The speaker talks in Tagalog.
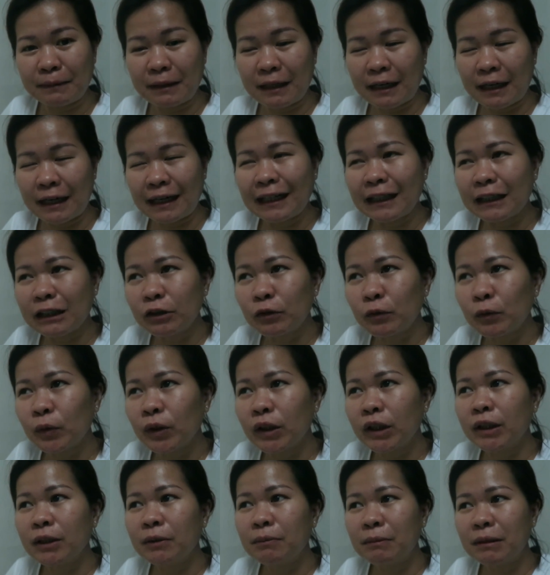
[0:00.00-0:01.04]
yung mga
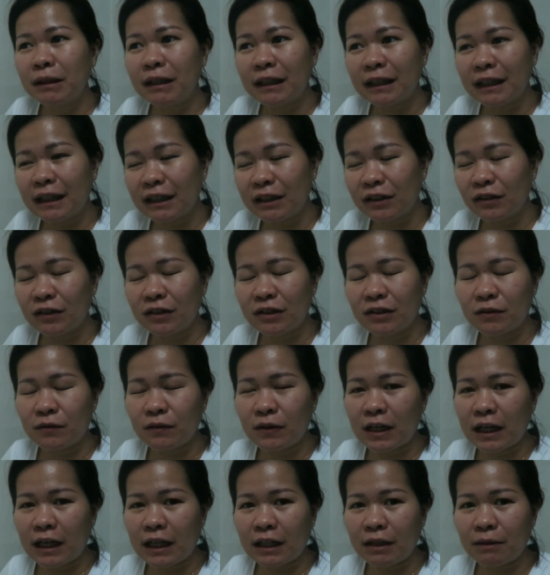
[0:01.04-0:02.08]
hardcore, mga ganon, is
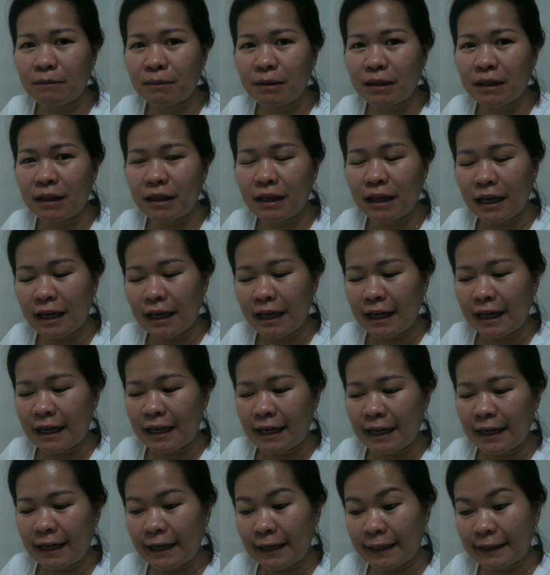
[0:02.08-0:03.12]
wala naman.
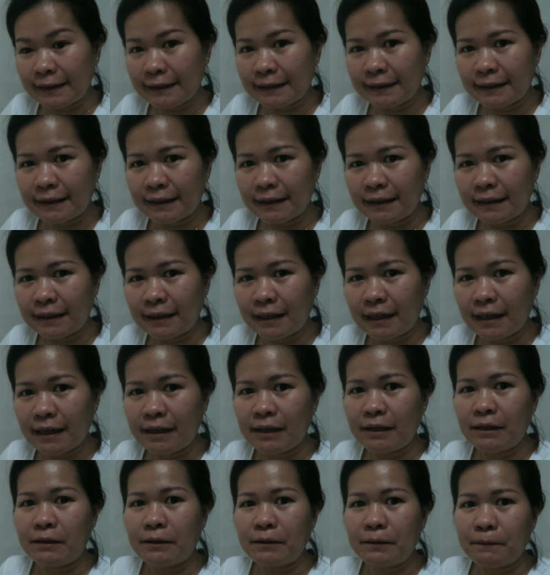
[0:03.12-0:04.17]
And,
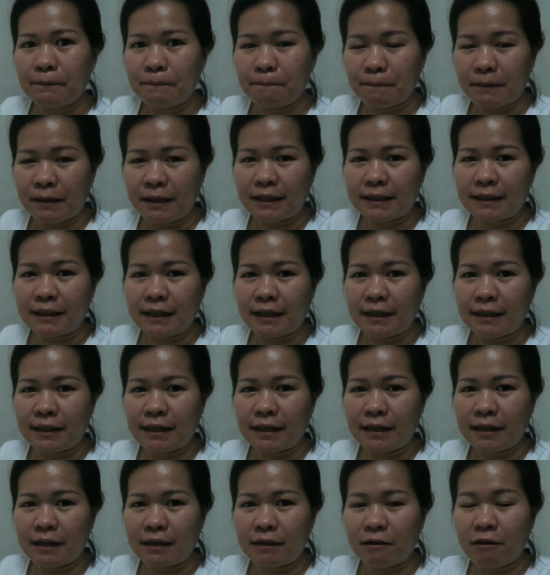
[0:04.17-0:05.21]
para sa
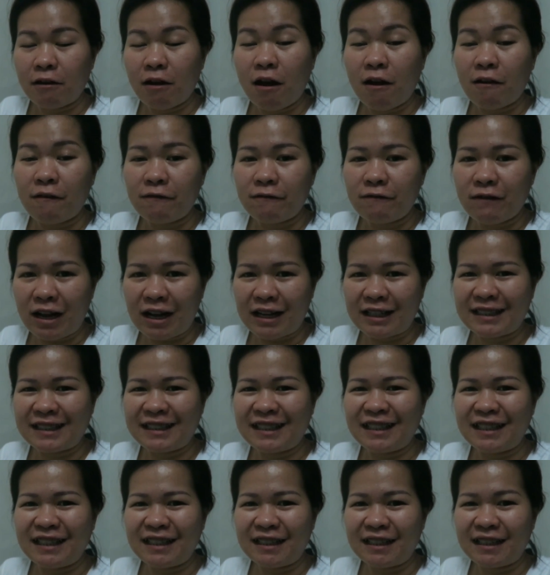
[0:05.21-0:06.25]
kanyang
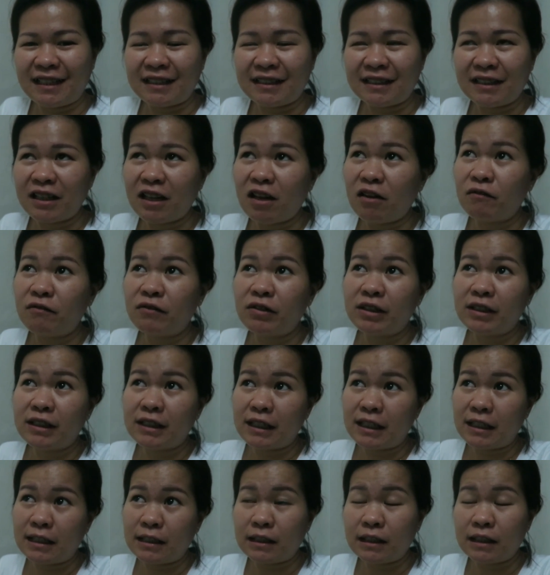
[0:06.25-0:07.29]
vaccine. Kasi ever
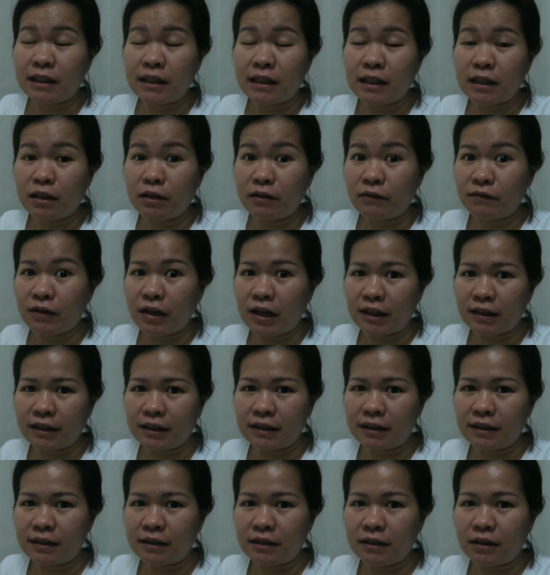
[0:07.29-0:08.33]
since hindi yan
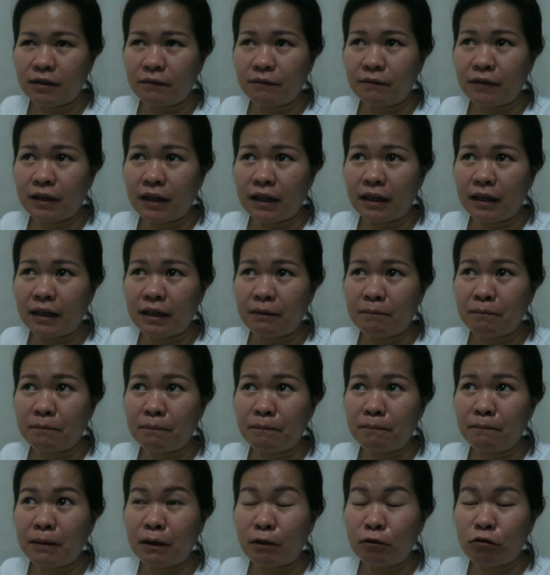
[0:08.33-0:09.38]
na-vaccine,
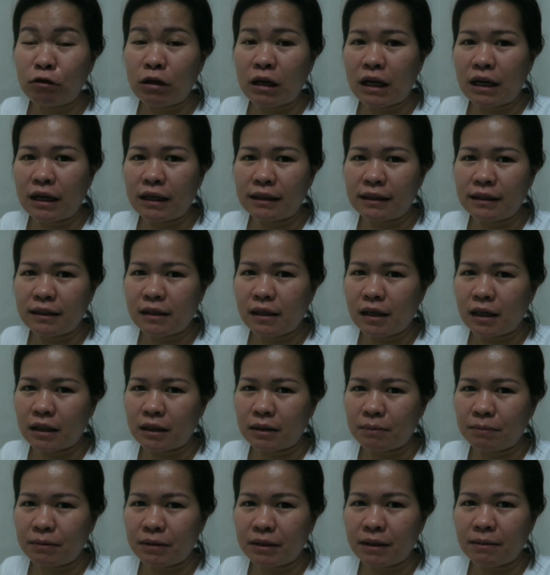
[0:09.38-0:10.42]
nabakunahan si
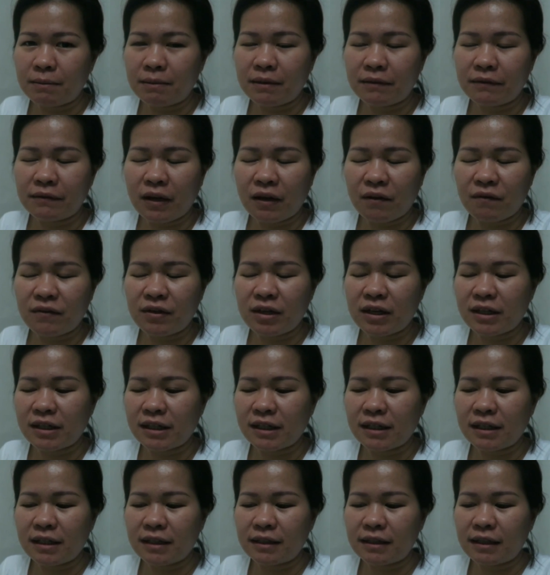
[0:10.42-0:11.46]
Jasper, di ba? Five
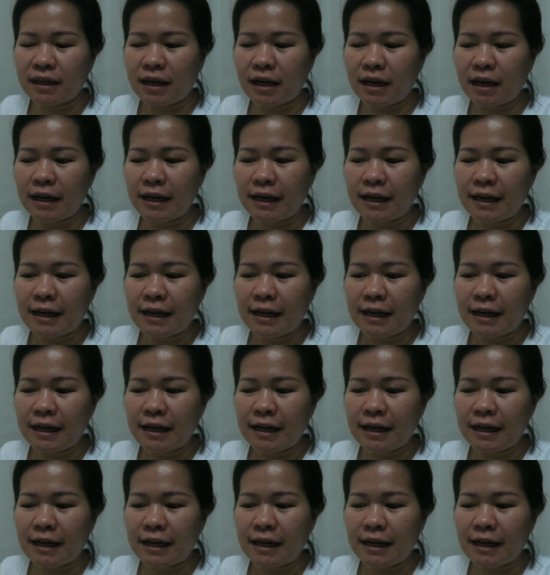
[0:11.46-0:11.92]
years na siya.